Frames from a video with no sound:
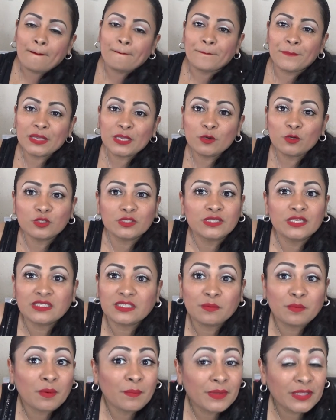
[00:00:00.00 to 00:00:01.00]
Pero sí,
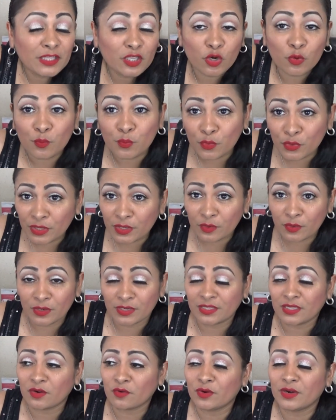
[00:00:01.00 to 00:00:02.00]
simplemente no pude
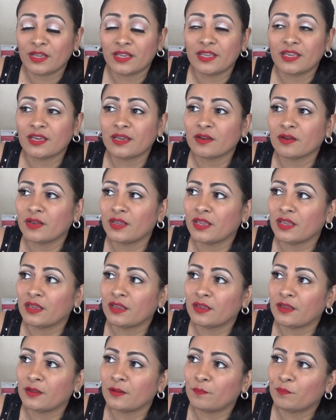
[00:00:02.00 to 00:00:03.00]
conectar con ella.
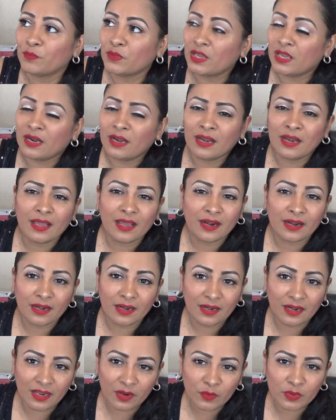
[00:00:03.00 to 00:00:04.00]
Eh, la
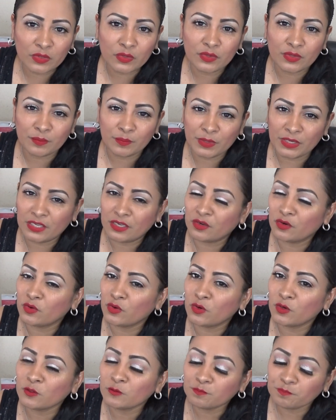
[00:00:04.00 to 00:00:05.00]
arreglé cuando me
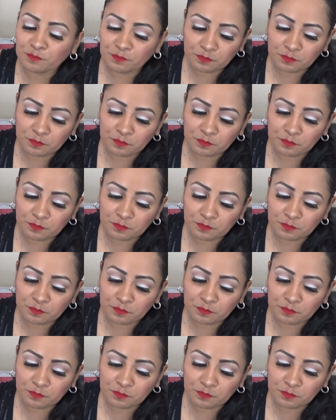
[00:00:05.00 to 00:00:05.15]
llegó.